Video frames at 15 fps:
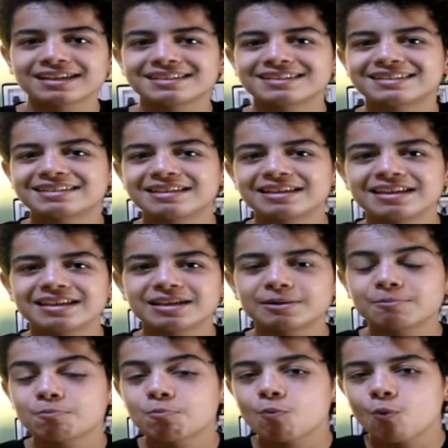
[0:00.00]

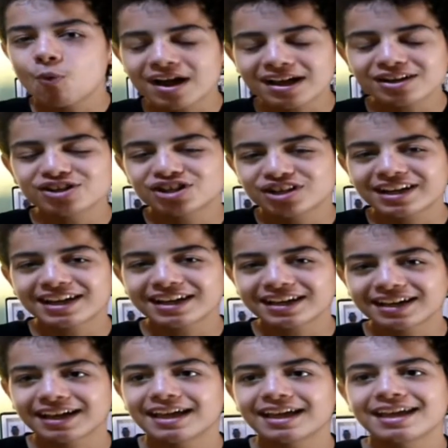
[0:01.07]
c'est moins
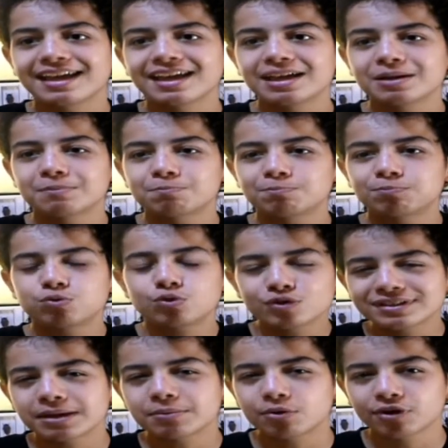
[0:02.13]
cher et
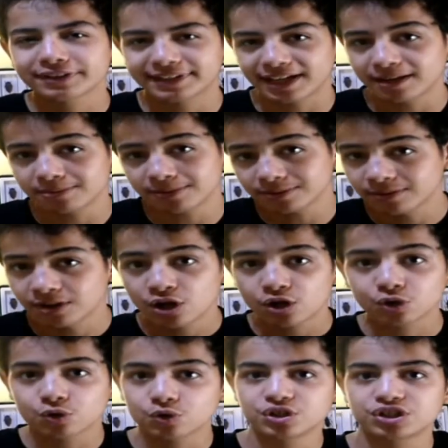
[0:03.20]
plus abordable
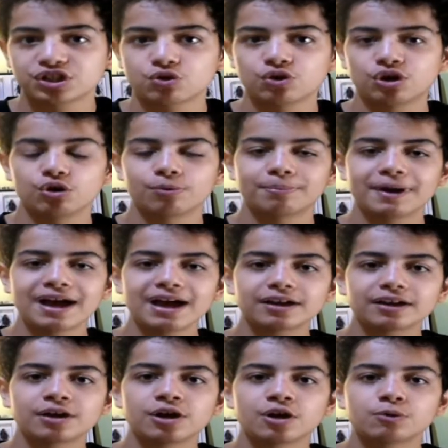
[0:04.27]
que le gecko
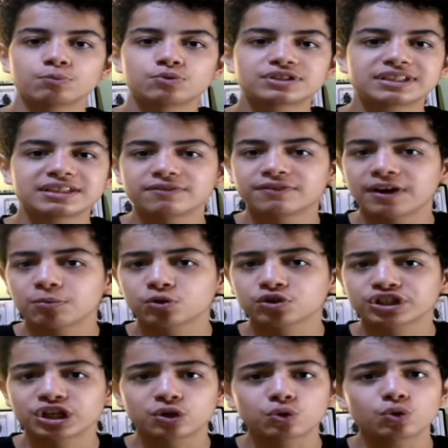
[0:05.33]
léopard, puisqu'il va
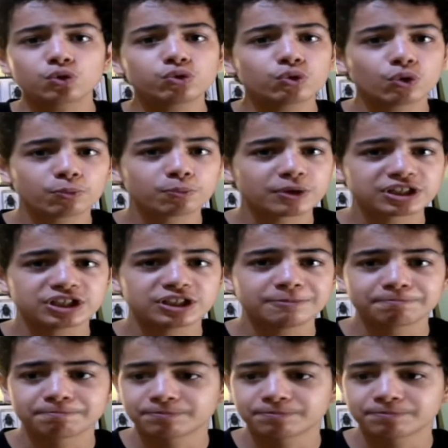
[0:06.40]
manger que du repachi.